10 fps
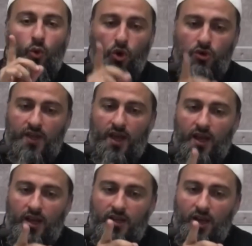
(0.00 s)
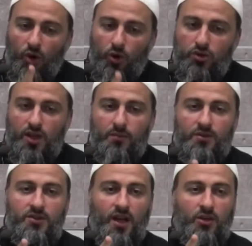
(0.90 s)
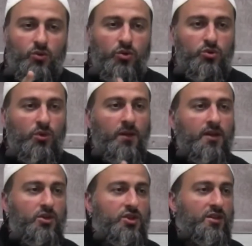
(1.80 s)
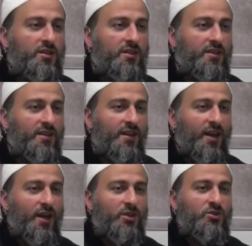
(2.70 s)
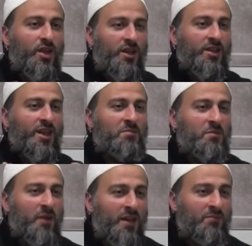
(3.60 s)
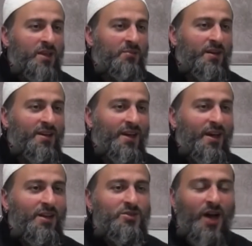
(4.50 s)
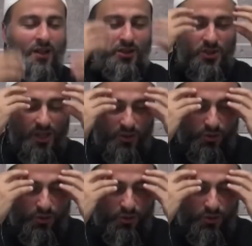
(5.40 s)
o tehlike ortamından kurtulmak için senin gibi benim gibi sadece yine